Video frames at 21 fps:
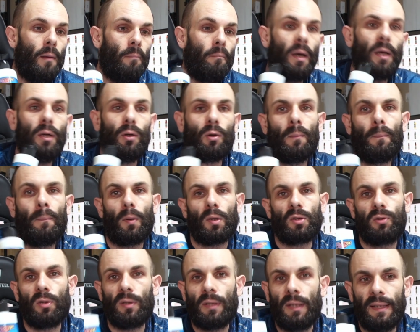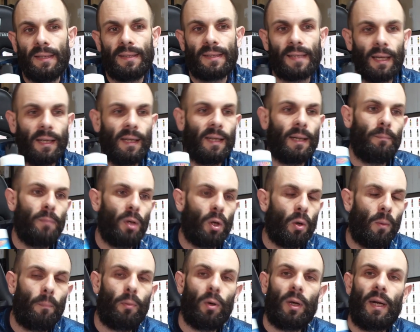ma io posso utilizzare la
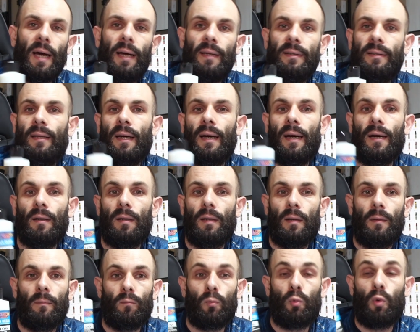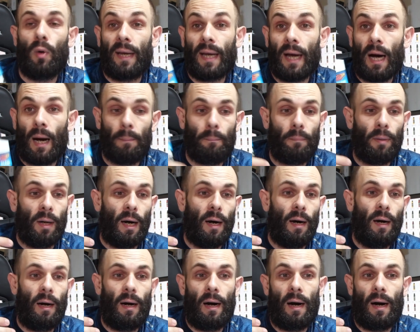bicomponente 2K
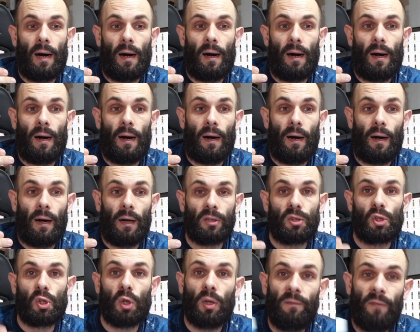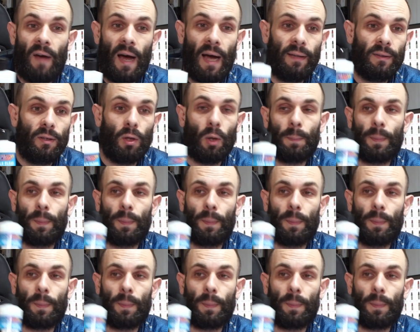a solvente,